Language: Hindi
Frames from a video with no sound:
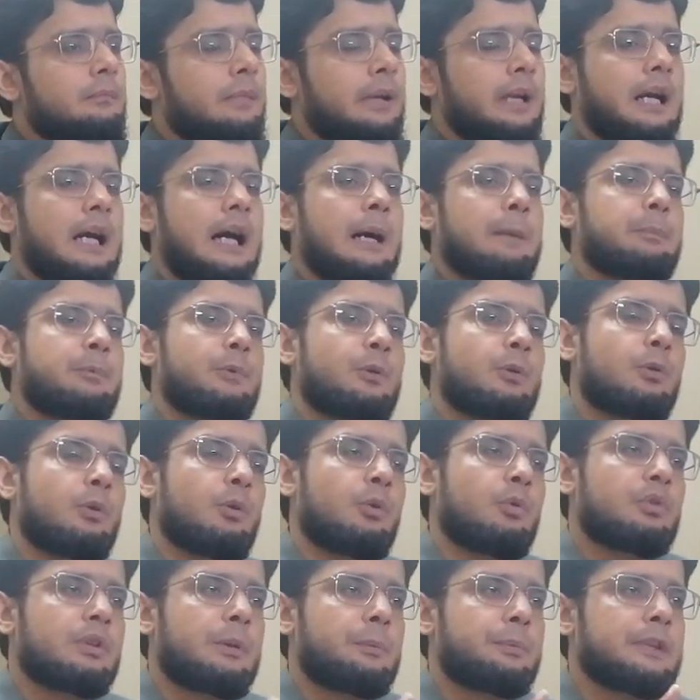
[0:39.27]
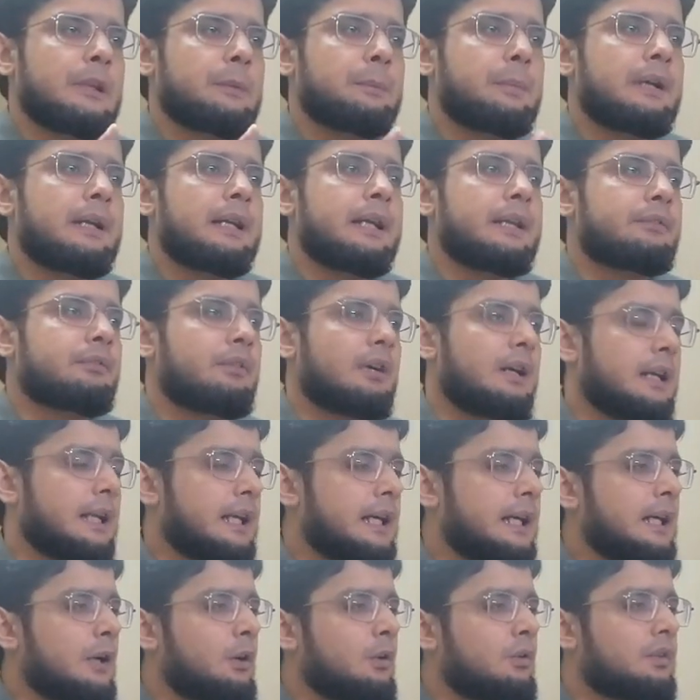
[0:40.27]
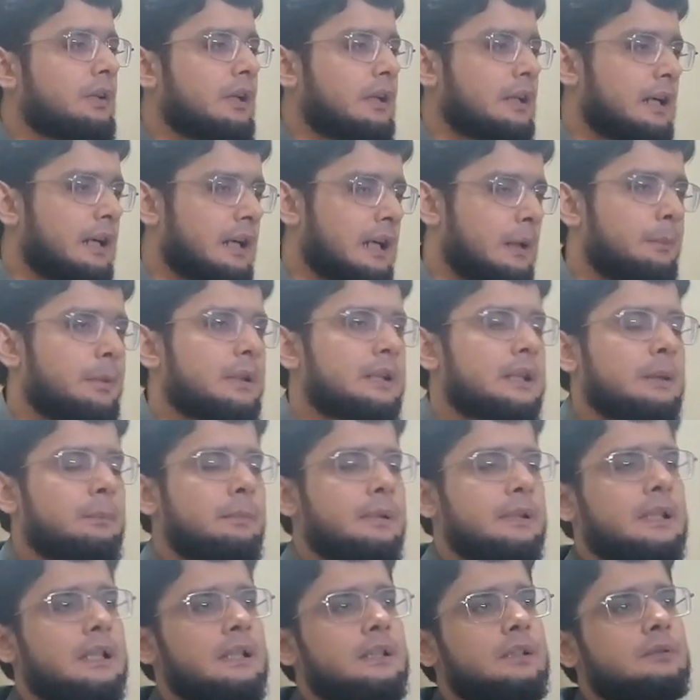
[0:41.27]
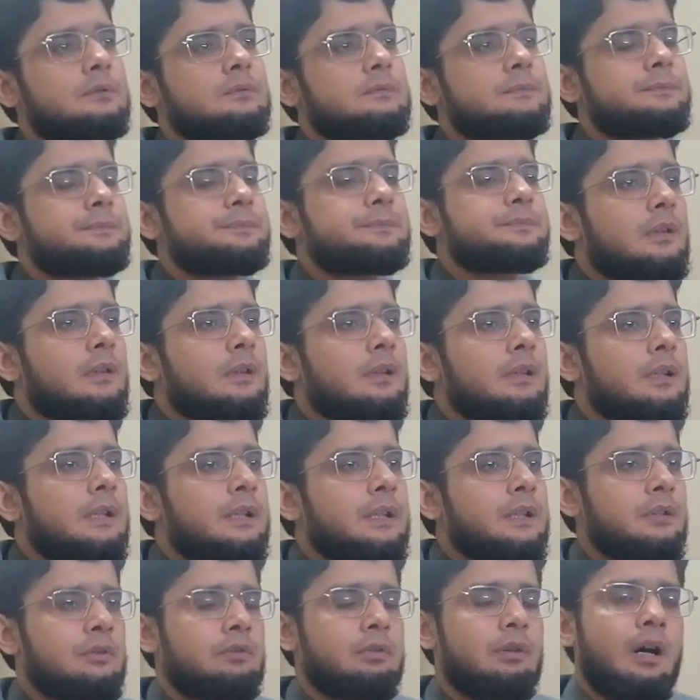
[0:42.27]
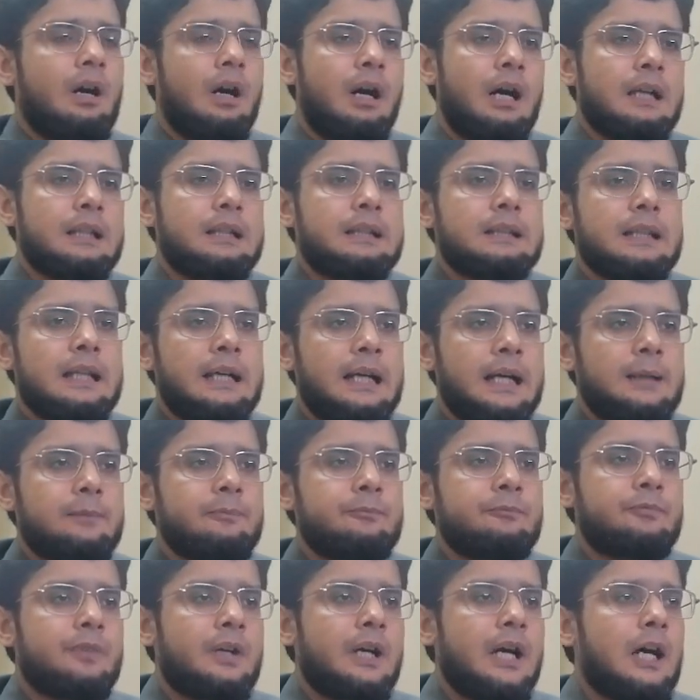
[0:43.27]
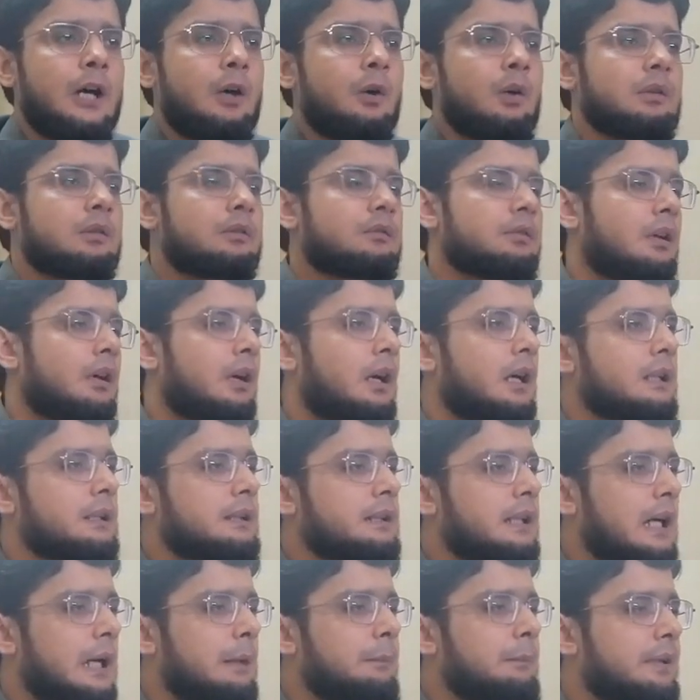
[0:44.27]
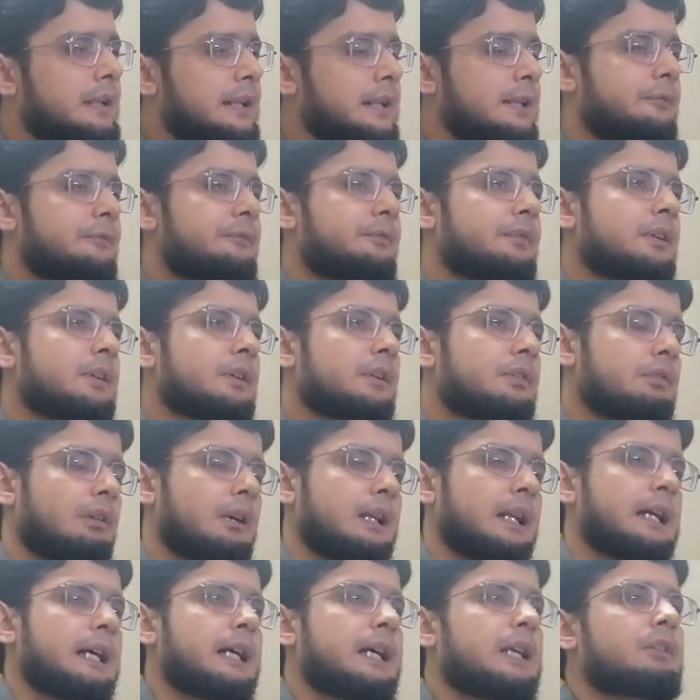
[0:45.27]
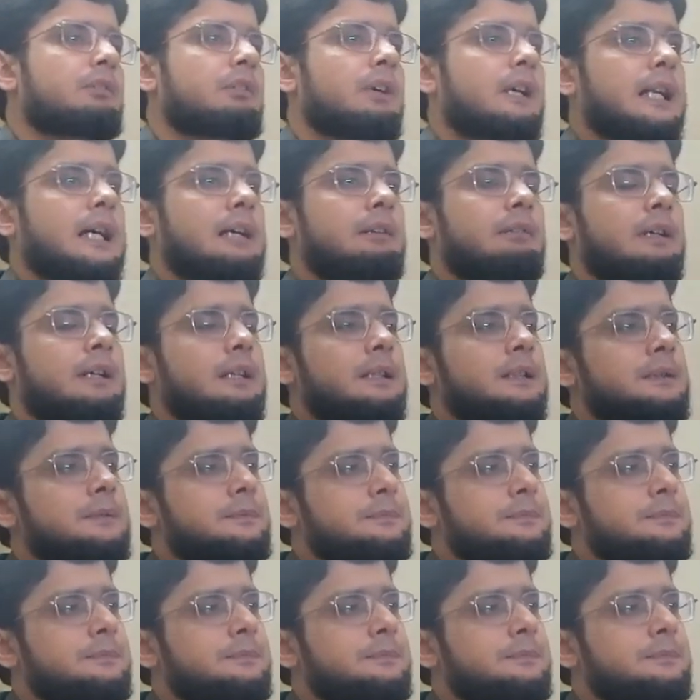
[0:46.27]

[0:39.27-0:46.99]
मैं आप लोगों को सबसे पहले सोलह और ज़का का मतलब बताता हूँ सौद लाम वाओ सौद लाम अलिफ सोलह सोलह व